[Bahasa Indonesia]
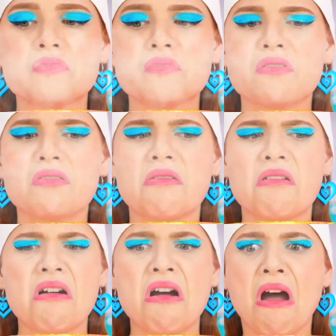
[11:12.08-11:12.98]
What?
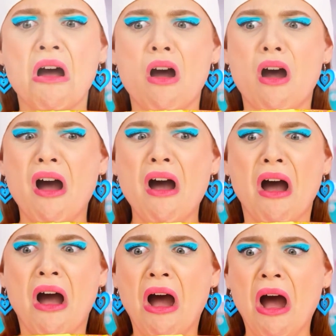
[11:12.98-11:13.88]
Oh tidak, aku
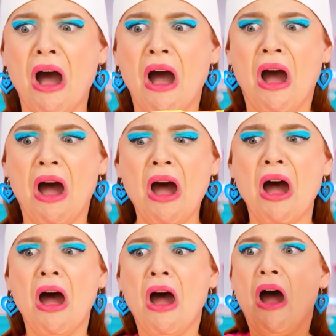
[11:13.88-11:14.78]
lupa bahwa telur ada di
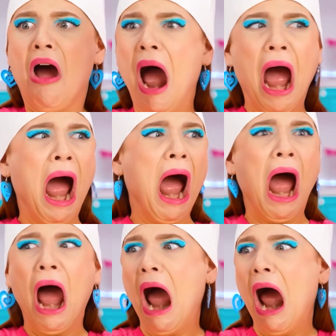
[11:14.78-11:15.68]
dalam
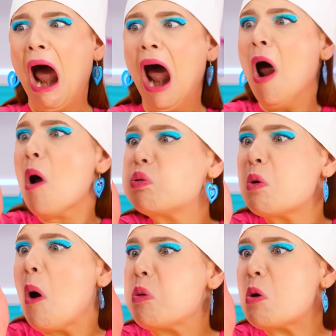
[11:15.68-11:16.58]
oven. Astaga,
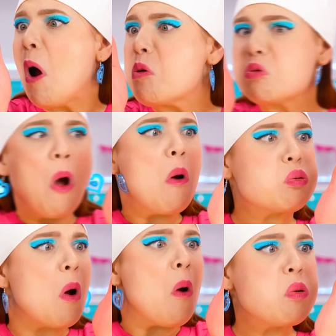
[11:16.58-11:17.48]
tanganku
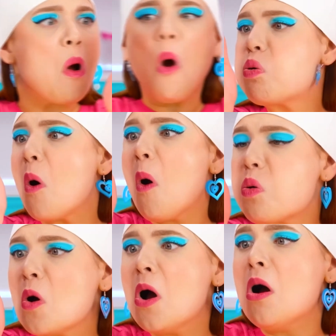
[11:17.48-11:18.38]
terbakar.
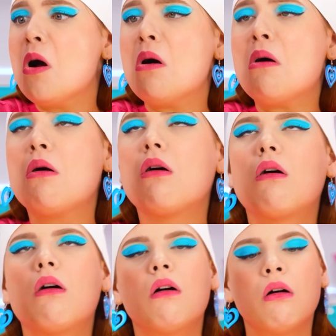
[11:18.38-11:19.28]
Semoga saja tidak ada luka
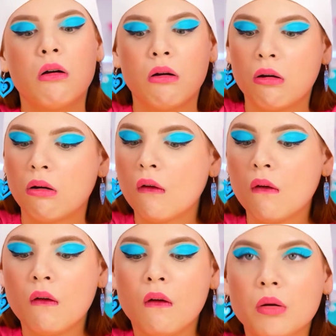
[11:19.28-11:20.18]
bakar.
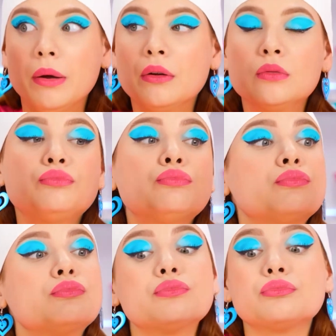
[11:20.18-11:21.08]
Oh, sepertinya semuanya sudah